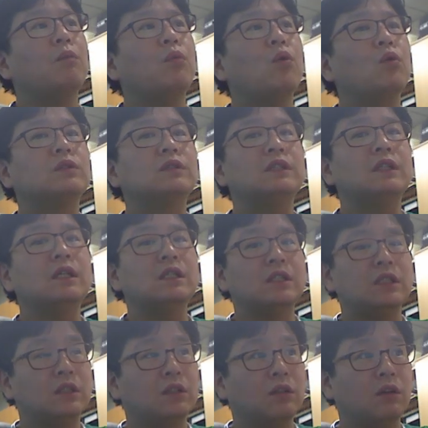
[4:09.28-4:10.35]

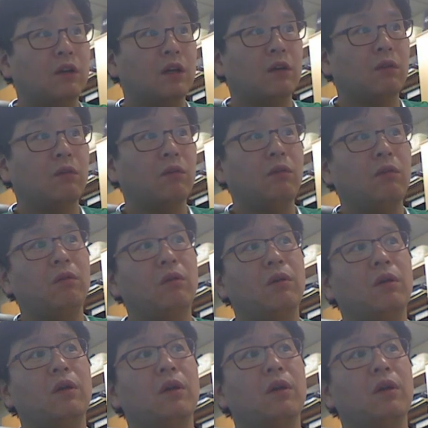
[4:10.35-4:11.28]
복제신경하고